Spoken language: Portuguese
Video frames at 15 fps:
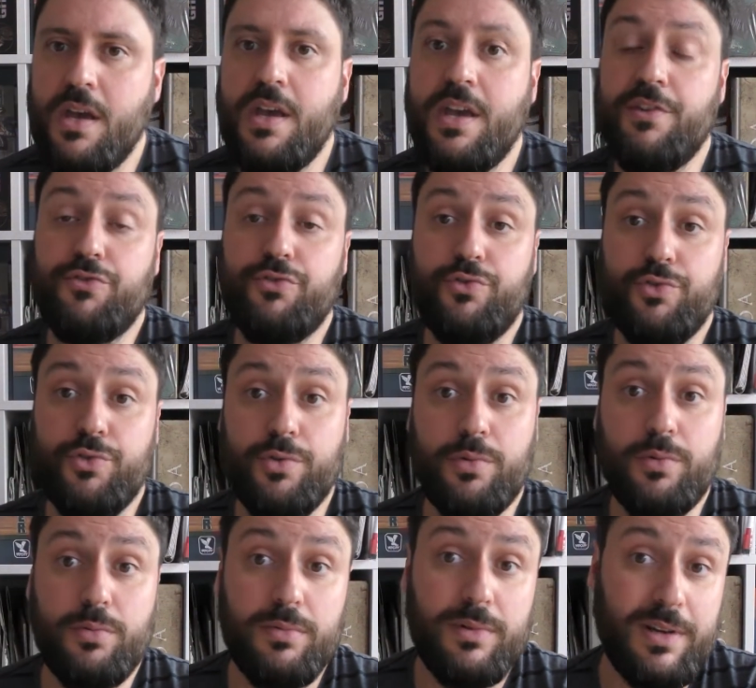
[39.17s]
Este
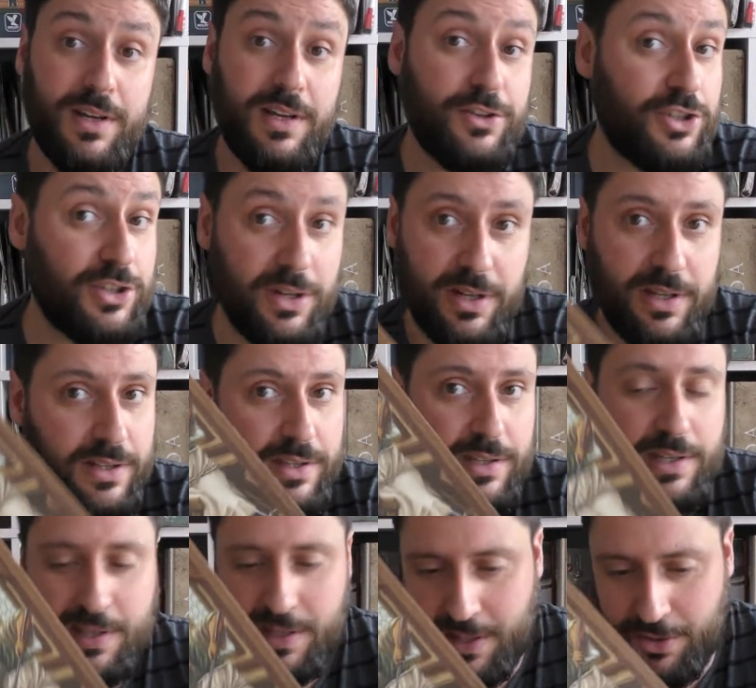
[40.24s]
jogo é excelente,
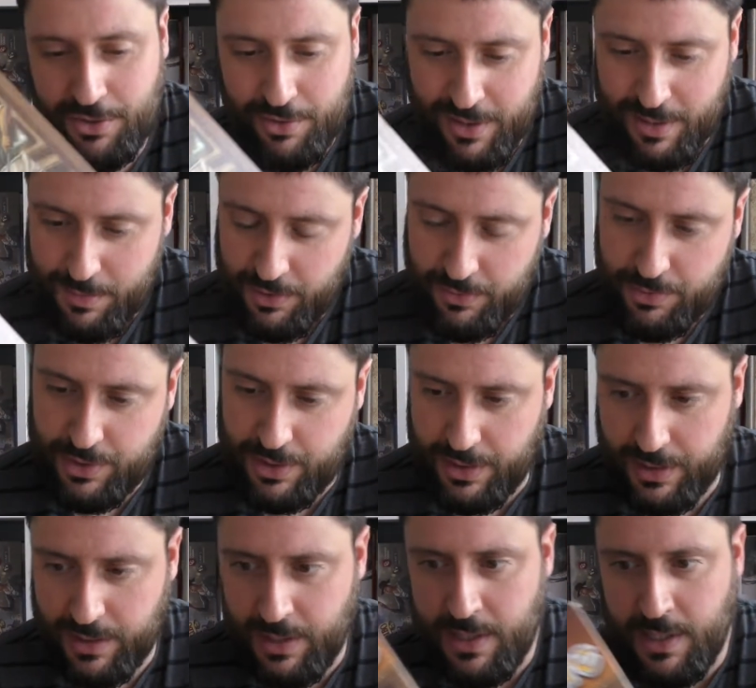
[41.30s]
este jogo é mesmo
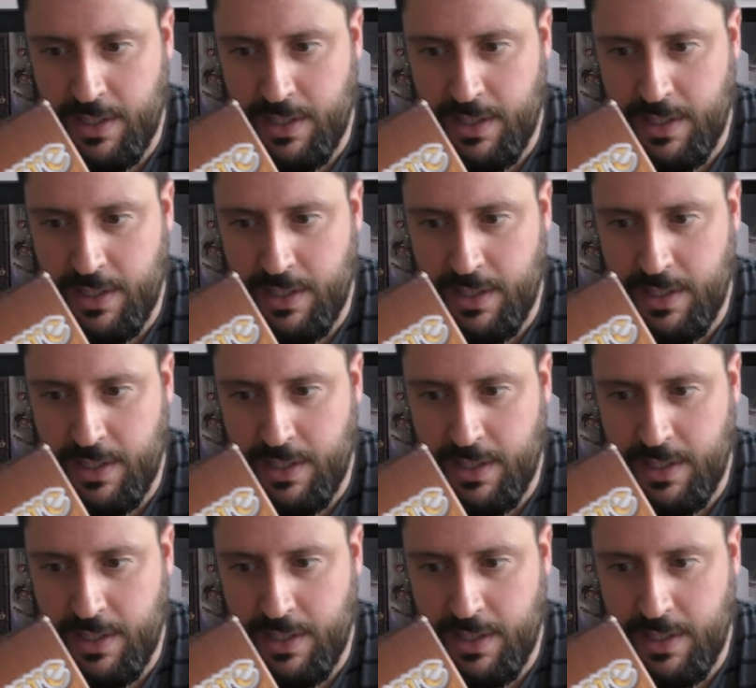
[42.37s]
excelente.